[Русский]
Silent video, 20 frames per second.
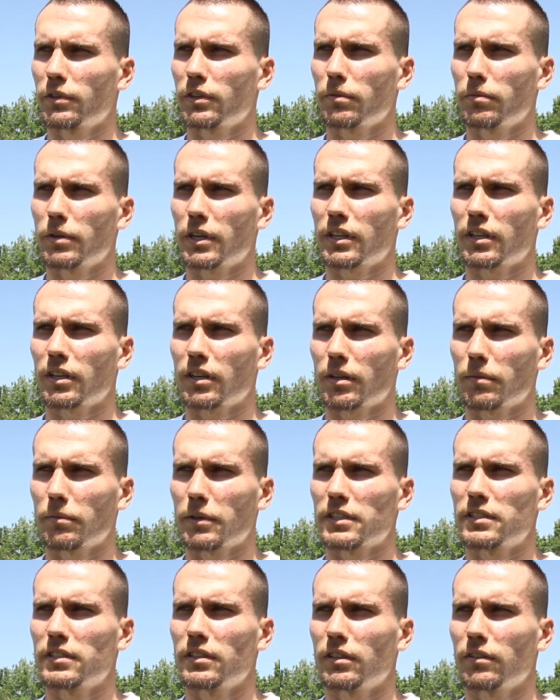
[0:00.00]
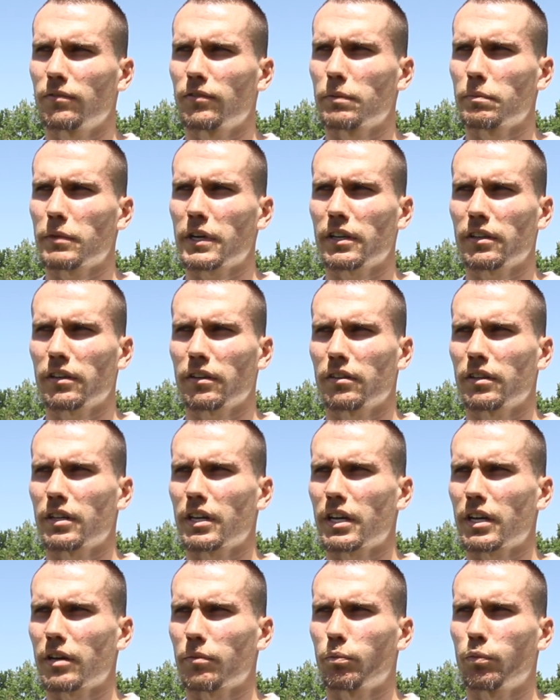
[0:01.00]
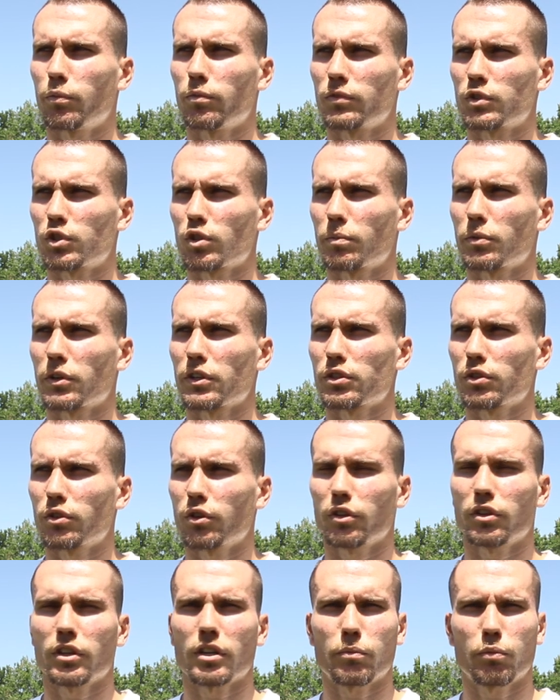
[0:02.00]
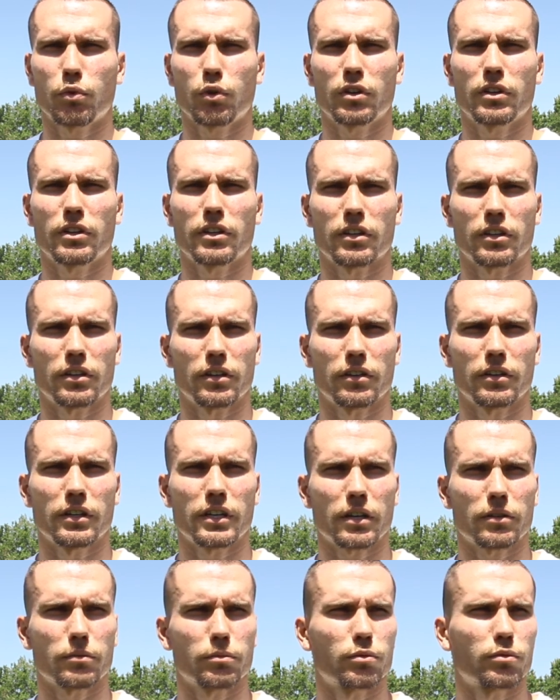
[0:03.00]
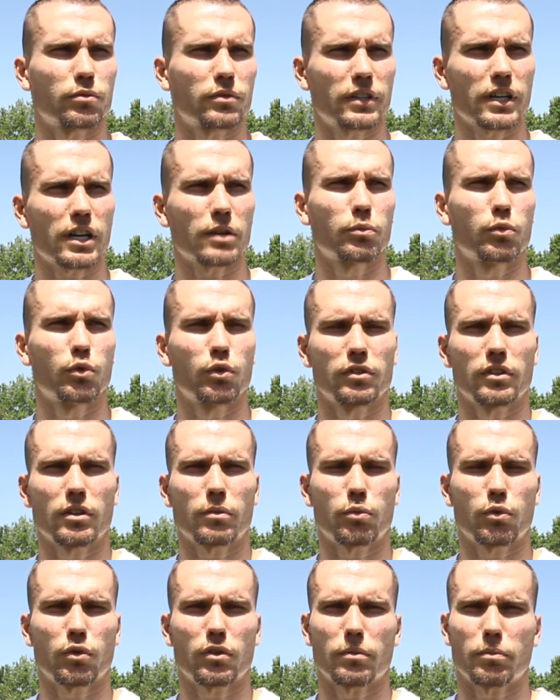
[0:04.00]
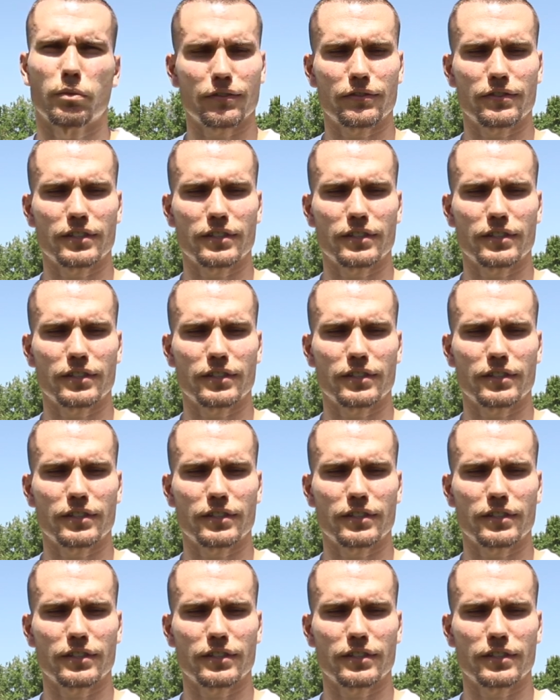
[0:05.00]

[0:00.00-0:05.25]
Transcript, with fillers: бы ребята обратили внимание на что происходит на поле и как, как будет на поле.